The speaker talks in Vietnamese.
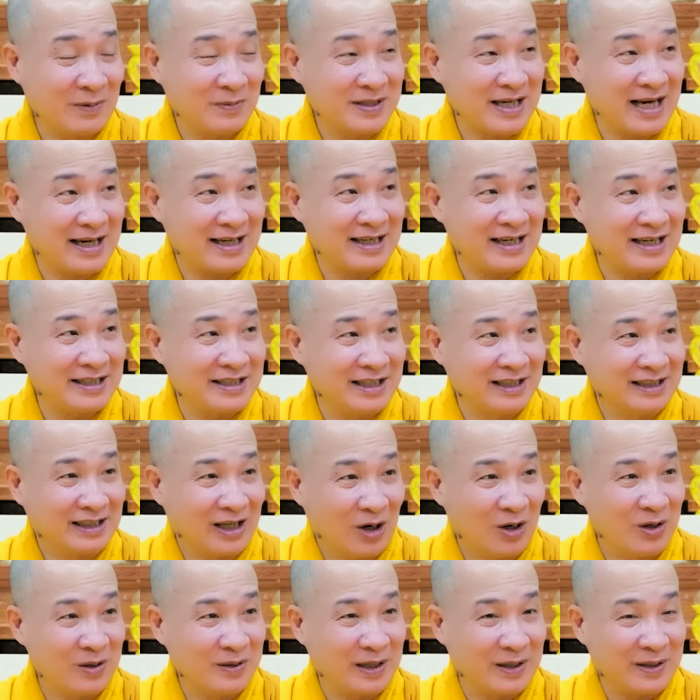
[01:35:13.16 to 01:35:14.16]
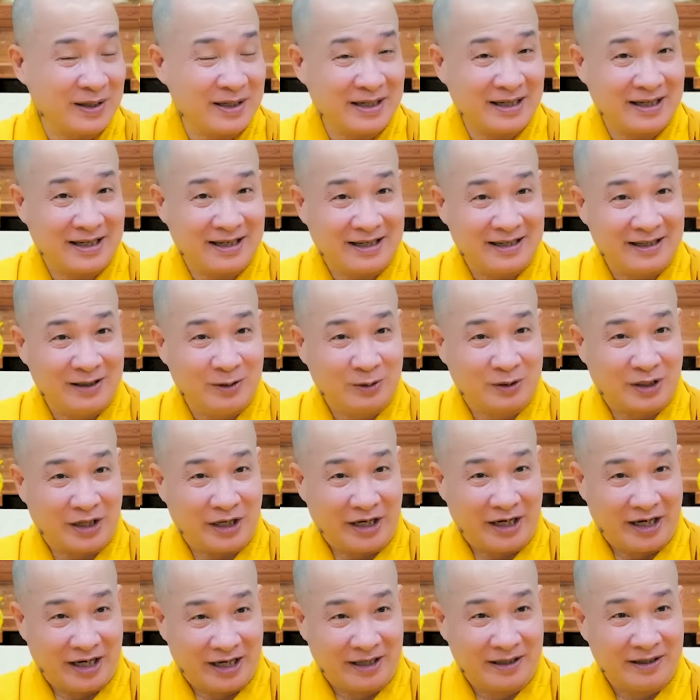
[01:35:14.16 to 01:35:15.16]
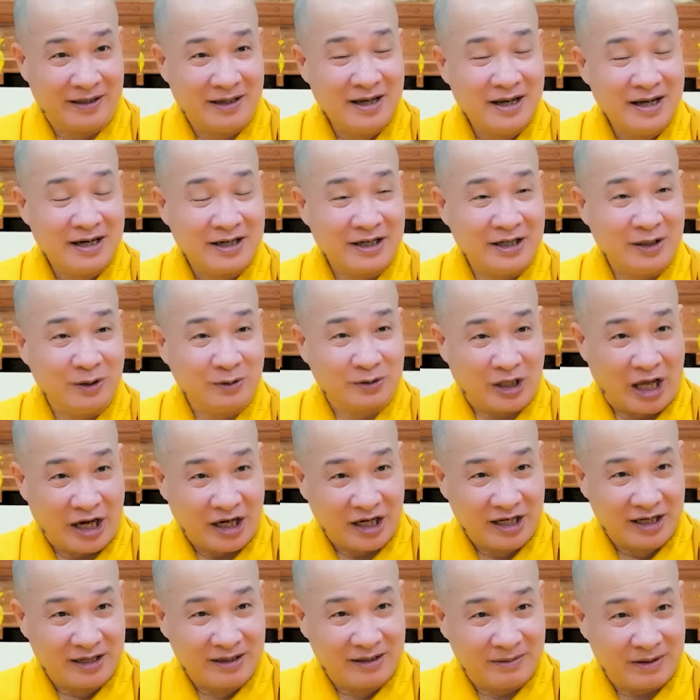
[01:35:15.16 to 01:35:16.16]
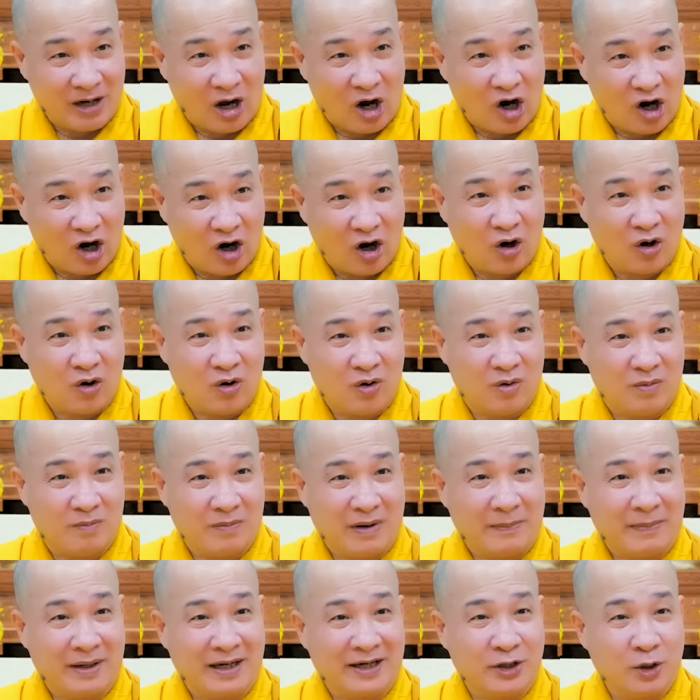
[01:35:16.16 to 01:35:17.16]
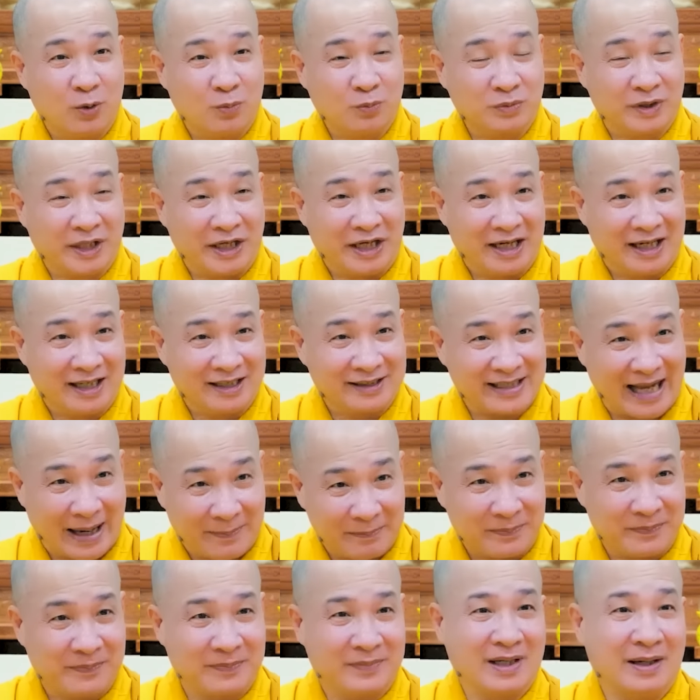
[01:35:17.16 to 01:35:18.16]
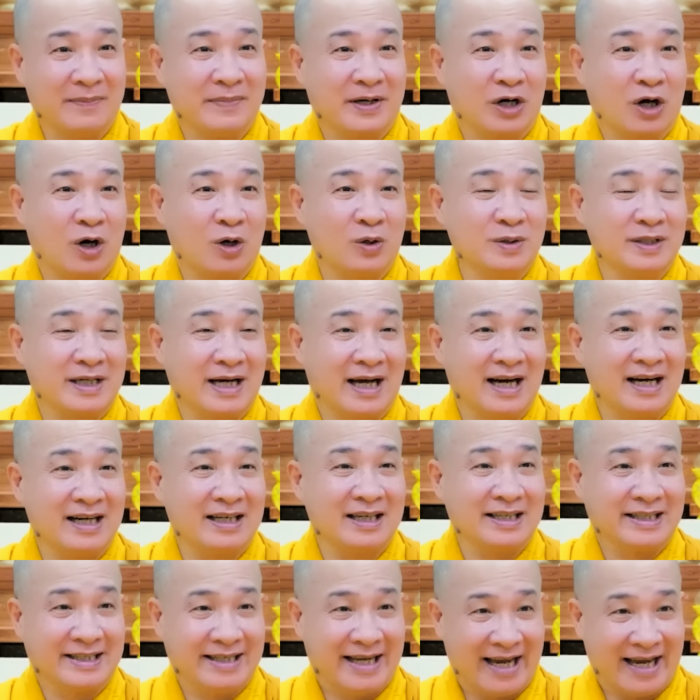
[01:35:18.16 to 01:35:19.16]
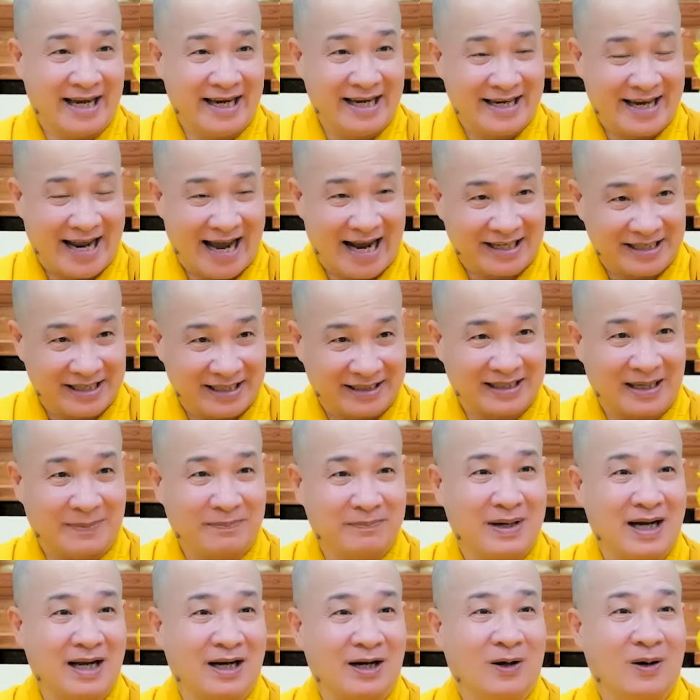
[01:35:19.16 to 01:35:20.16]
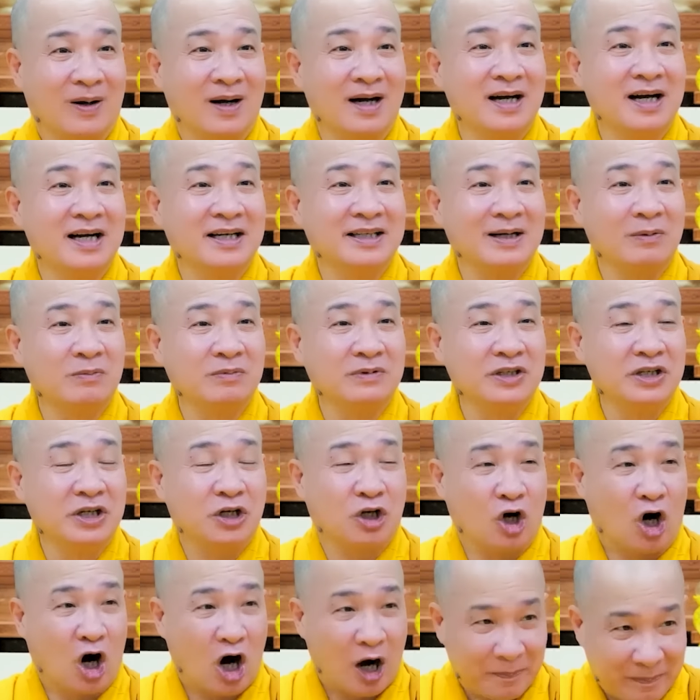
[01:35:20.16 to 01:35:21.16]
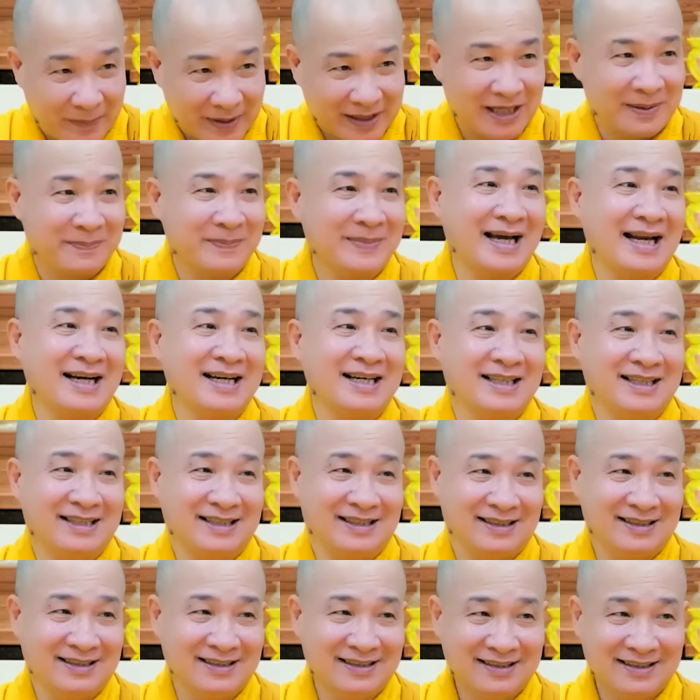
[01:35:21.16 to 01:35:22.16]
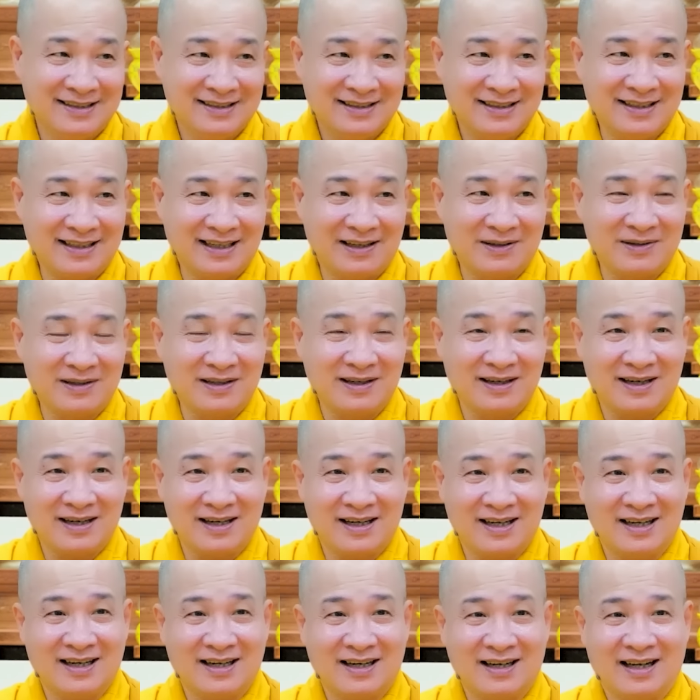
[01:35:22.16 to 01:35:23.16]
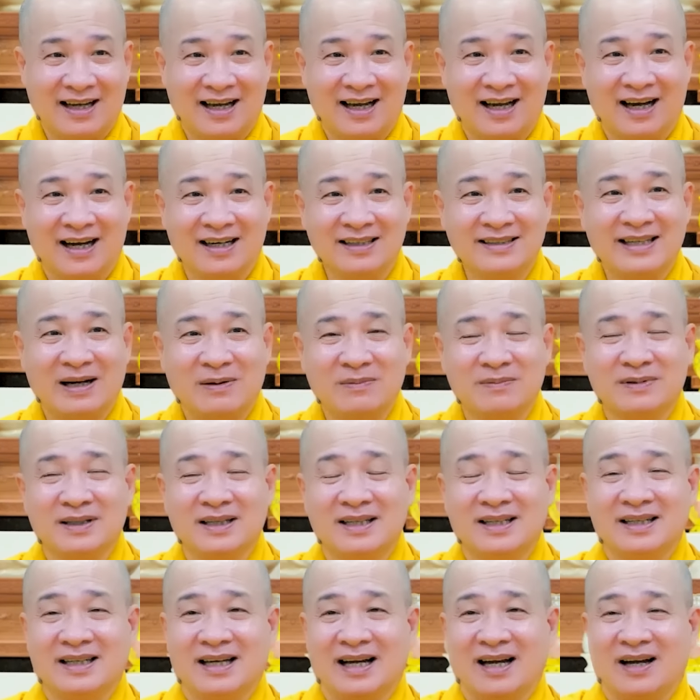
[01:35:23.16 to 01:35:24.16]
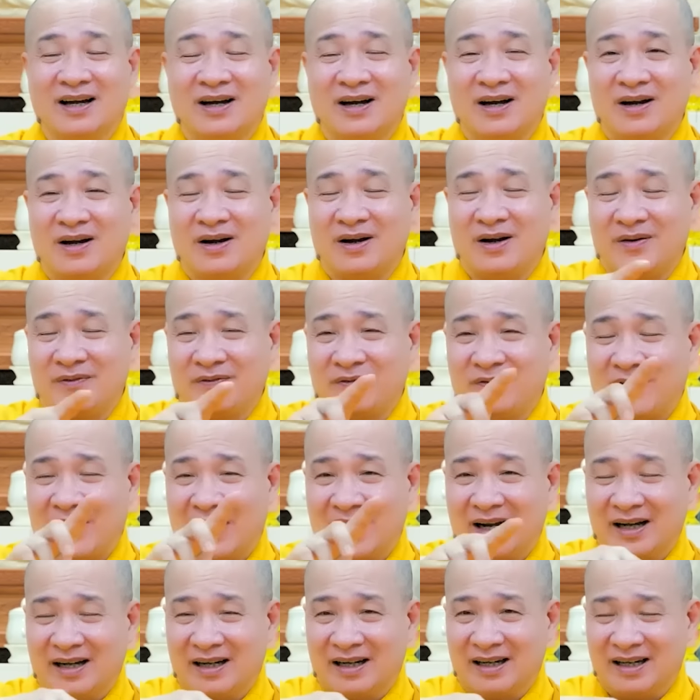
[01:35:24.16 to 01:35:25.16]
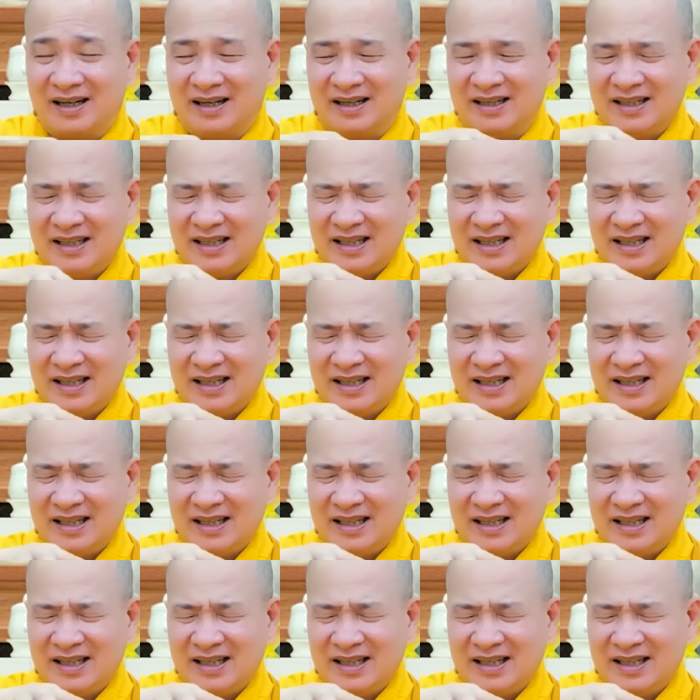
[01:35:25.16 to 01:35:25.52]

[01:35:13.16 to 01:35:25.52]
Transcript: Trong sách đó chư tổ nói á, nếu tịnh độ mà mình dùng thiền tâm để mình hỗ trợ, nó dễ dàng nhất, tâm bất loạn hơn, trong như cột mà thêm cánh. Cái câu đó, đó là ở trong cái phần